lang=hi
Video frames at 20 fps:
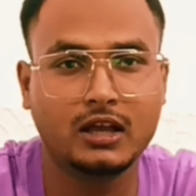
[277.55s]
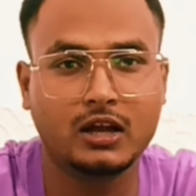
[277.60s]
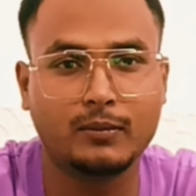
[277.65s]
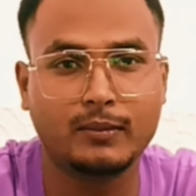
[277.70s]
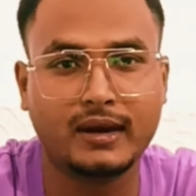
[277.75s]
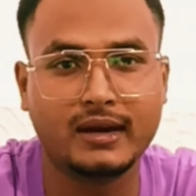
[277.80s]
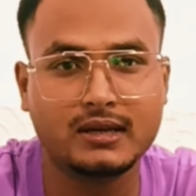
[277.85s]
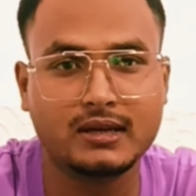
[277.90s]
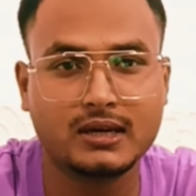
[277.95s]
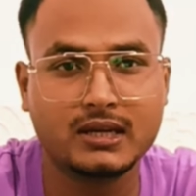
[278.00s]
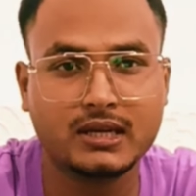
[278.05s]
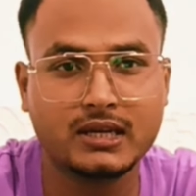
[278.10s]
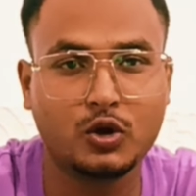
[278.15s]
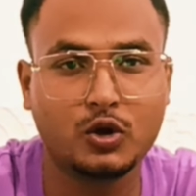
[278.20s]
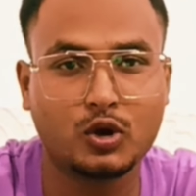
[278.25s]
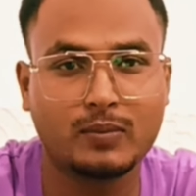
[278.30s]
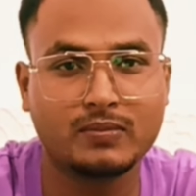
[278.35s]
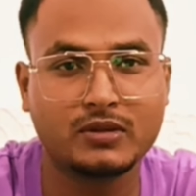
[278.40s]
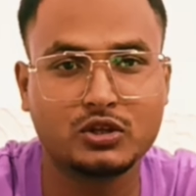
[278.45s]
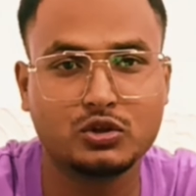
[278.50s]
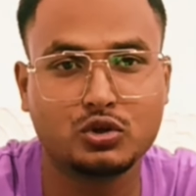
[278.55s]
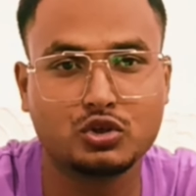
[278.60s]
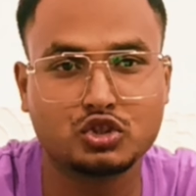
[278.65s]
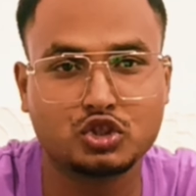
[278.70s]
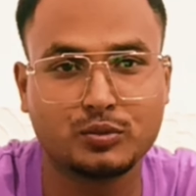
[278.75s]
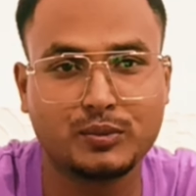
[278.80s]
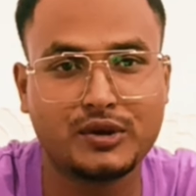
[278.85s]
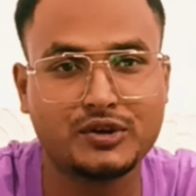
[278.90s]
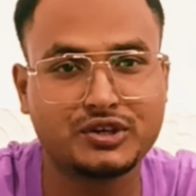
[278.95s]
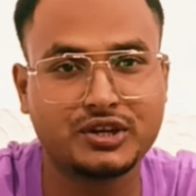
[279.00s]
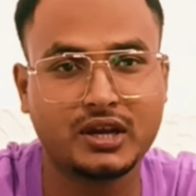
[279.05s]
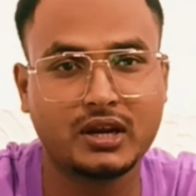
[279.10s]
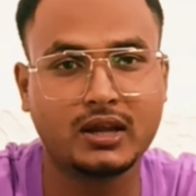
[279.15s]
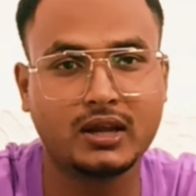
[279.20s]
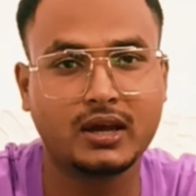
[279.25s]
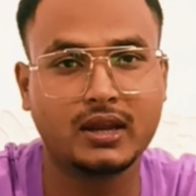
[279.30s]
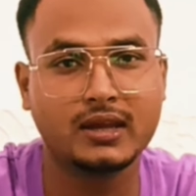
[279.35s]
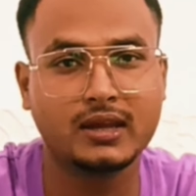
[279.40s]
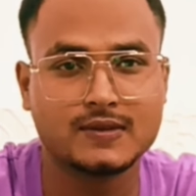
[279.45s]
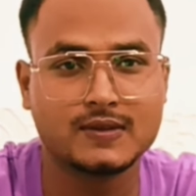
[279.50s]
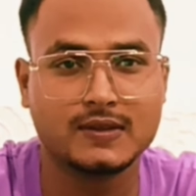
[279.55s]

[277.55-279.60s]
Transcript: कमेंट करें और अपने दोस्तों में शेयर करें